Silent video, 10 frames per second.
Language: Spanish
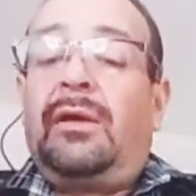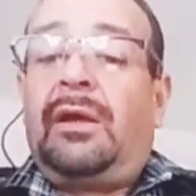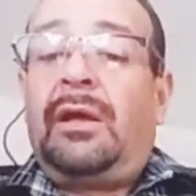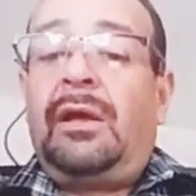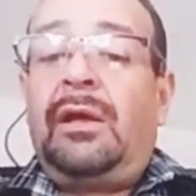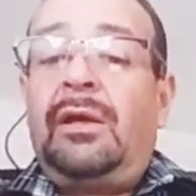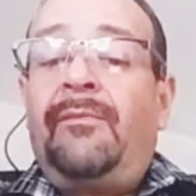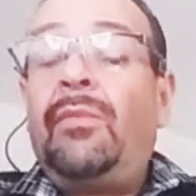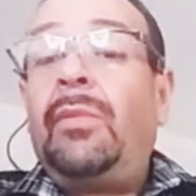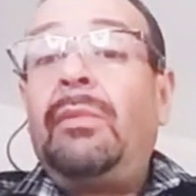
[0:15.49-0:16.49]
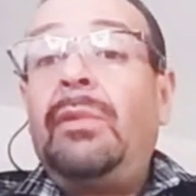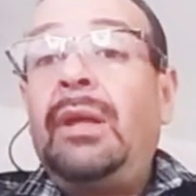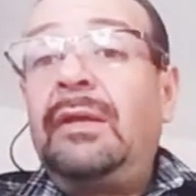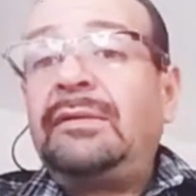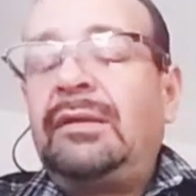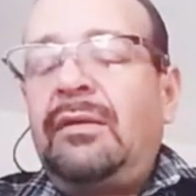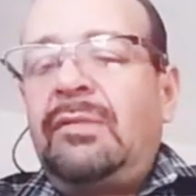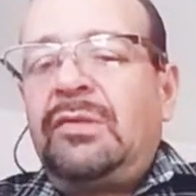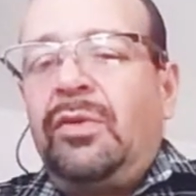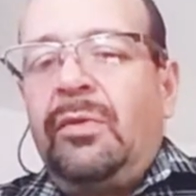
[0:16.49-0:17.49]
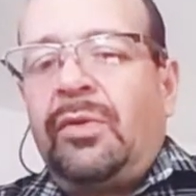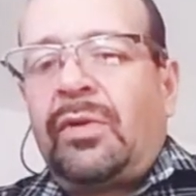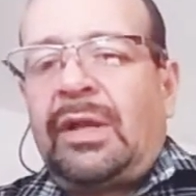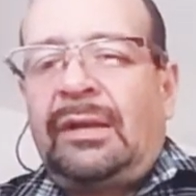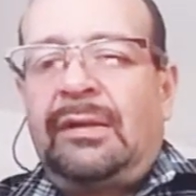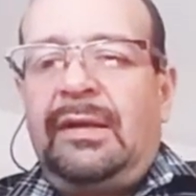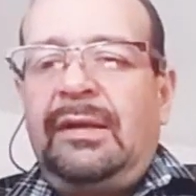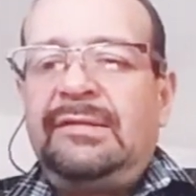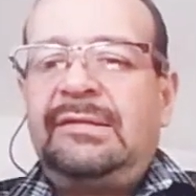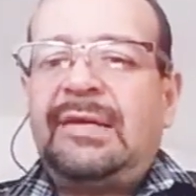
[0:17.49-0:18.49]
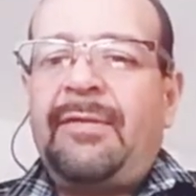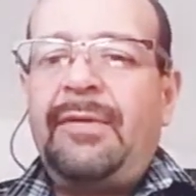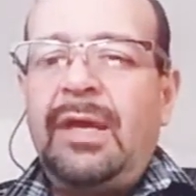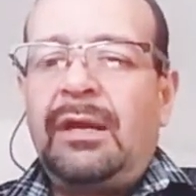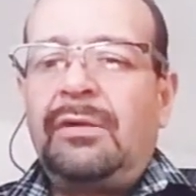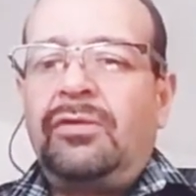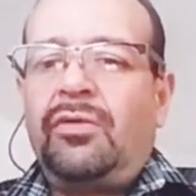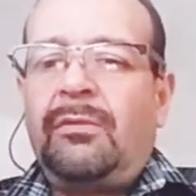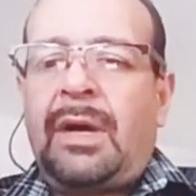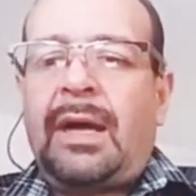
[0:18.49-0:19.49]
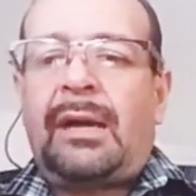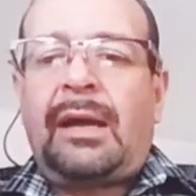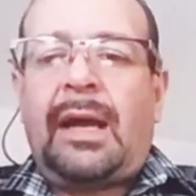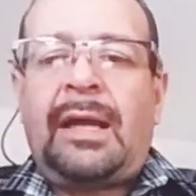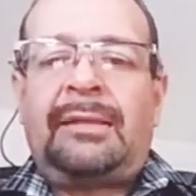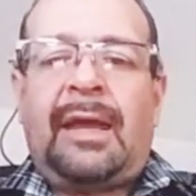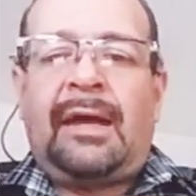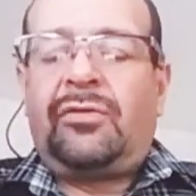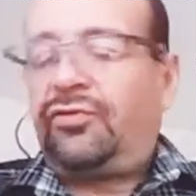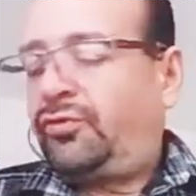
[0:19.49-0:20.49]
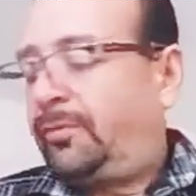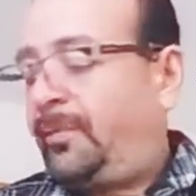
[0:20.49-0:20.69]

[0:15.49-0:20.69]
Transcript: Eh, este tema es muy importante, saber tomar atajos.